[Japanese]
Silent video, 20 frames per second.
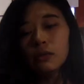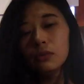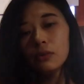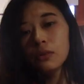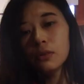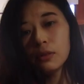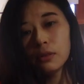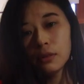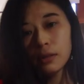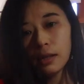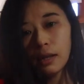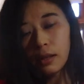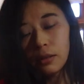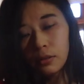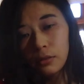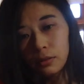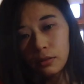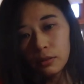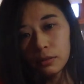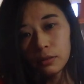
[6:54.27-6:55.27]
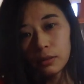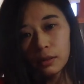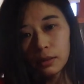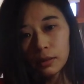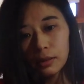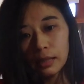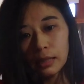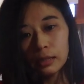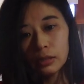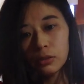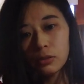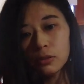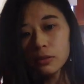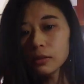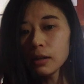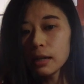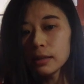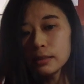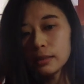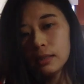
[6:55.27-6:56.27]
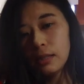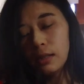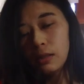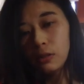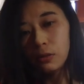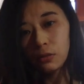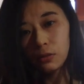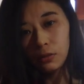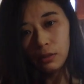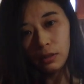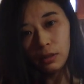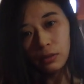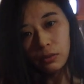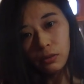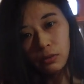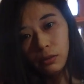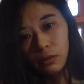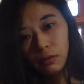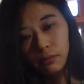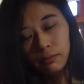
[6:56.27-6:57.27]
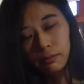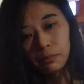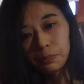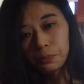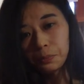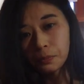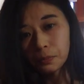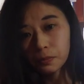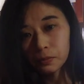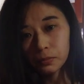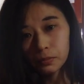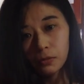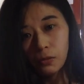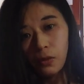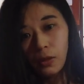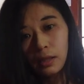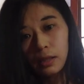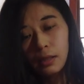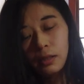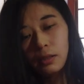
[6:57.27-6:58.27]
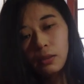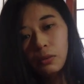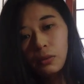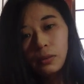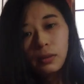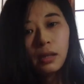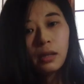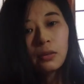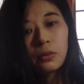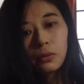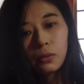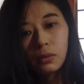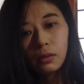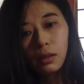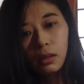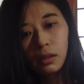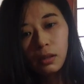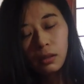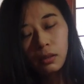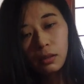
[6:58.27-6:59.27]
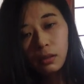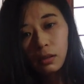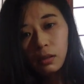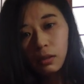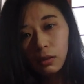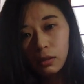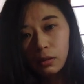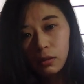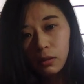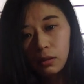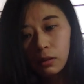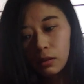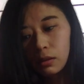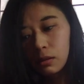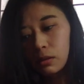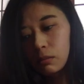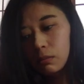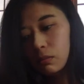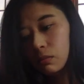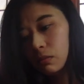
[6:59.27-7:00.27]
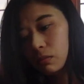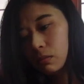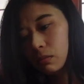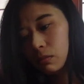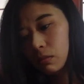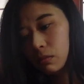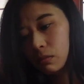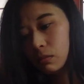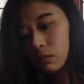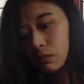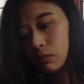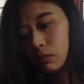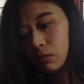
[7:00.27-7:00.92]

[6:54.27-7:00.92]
と、あの、多少弾けるよっていうのは聞いたことあるので、うーん、